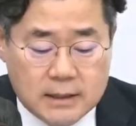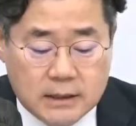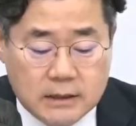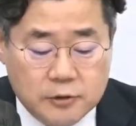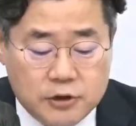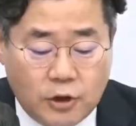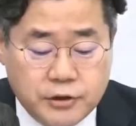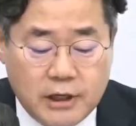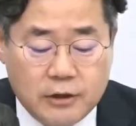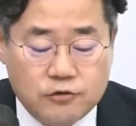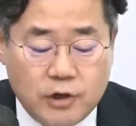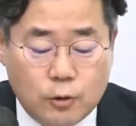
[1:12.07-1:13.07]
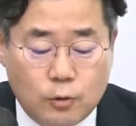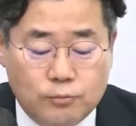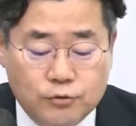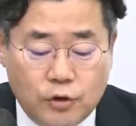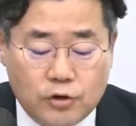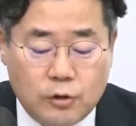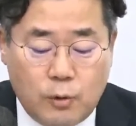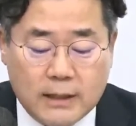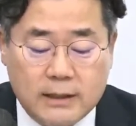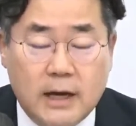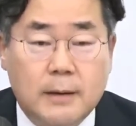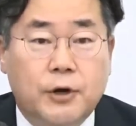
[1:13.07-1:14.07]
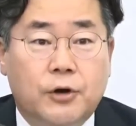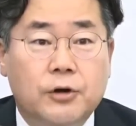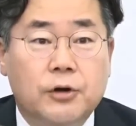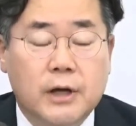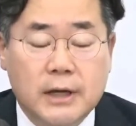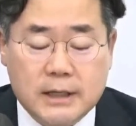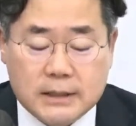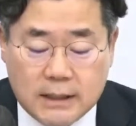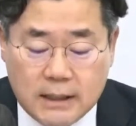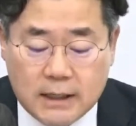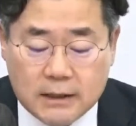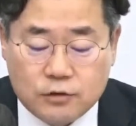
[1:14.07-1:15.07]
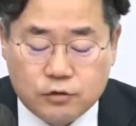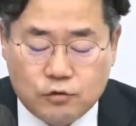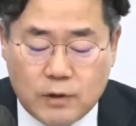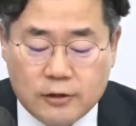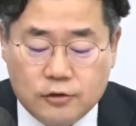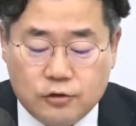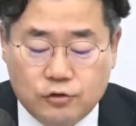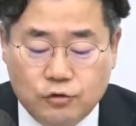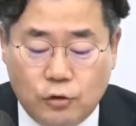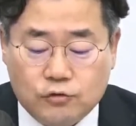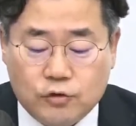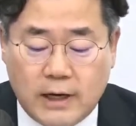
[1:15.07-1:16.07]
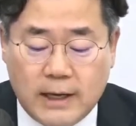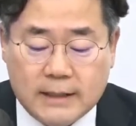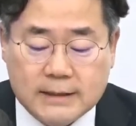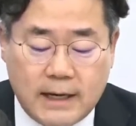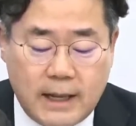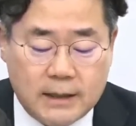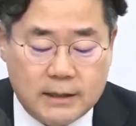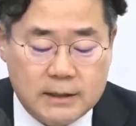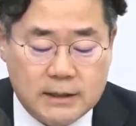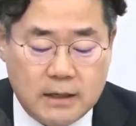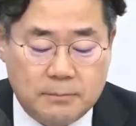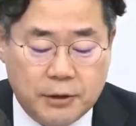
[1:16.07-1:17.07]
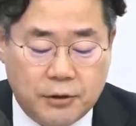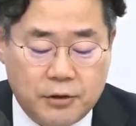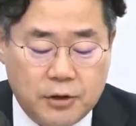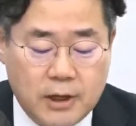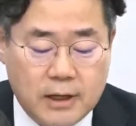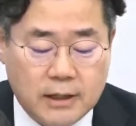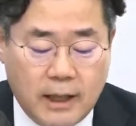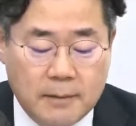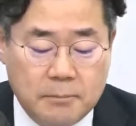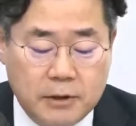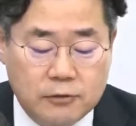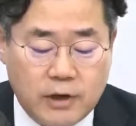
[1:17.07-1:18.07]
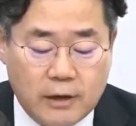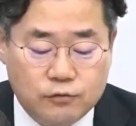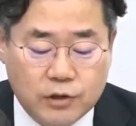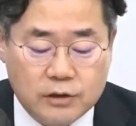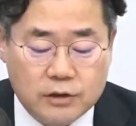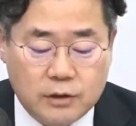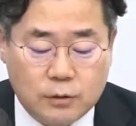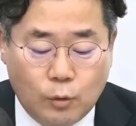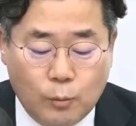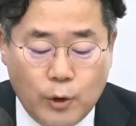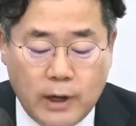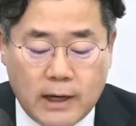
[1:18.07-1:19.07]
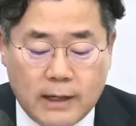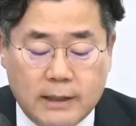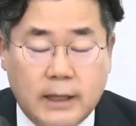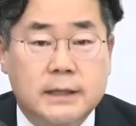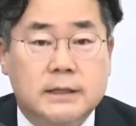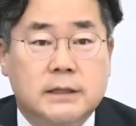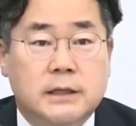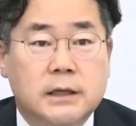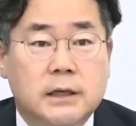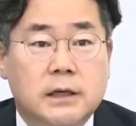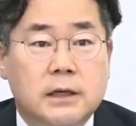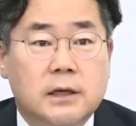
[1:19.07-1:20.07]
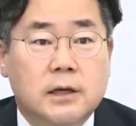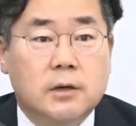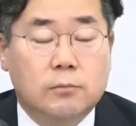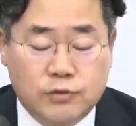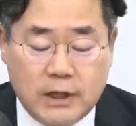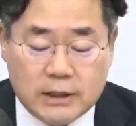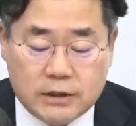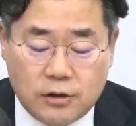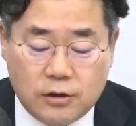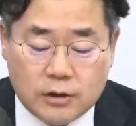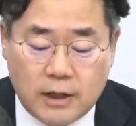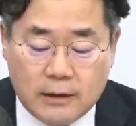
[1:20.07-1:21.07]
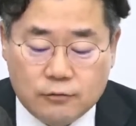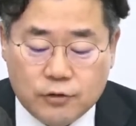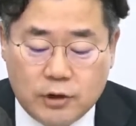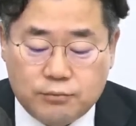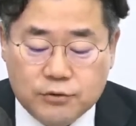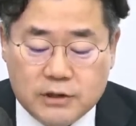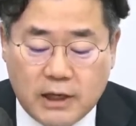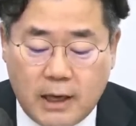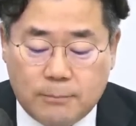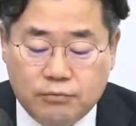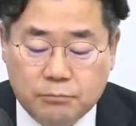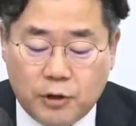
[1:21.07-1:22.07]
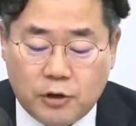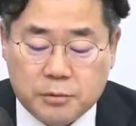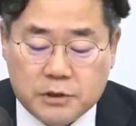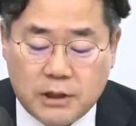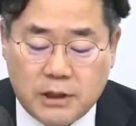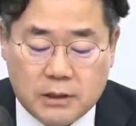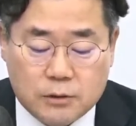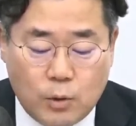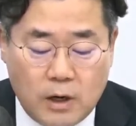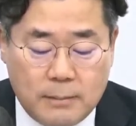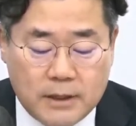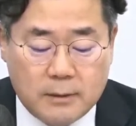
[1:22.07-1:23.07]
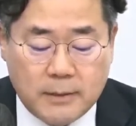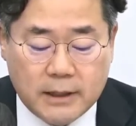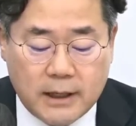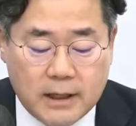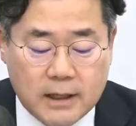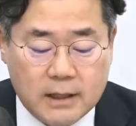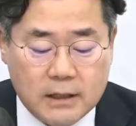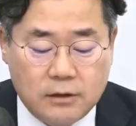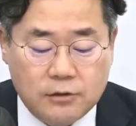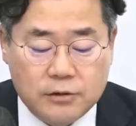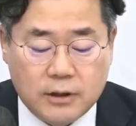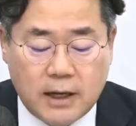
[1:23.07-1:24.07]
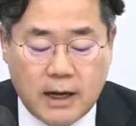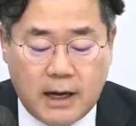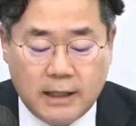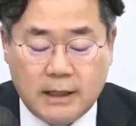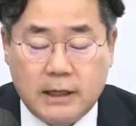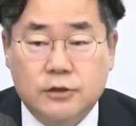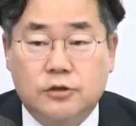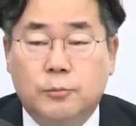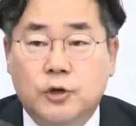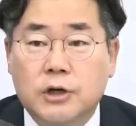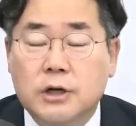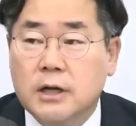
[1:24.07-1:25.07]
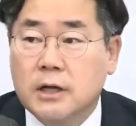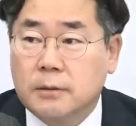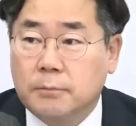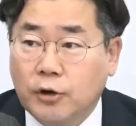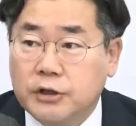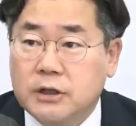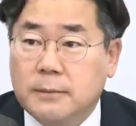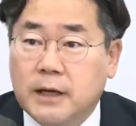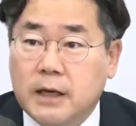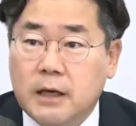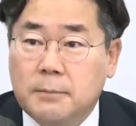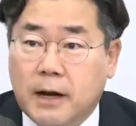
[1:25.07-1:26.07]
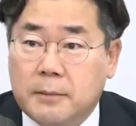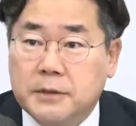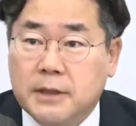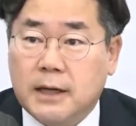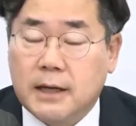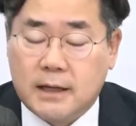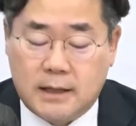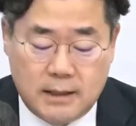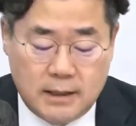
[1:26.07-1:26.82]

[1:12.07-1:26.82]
지금은 전쟁 중에도 무역을 확대하며 실리를 추구하는 유럽 국가의 사례를 살펴 대한민국의 국익을 도모해야 할 때이지 무작정 타국의 분쟁에 분별 없이 총알받지 마냥 끼어들 때가 아니라는 점을 명심하기 바랍니다.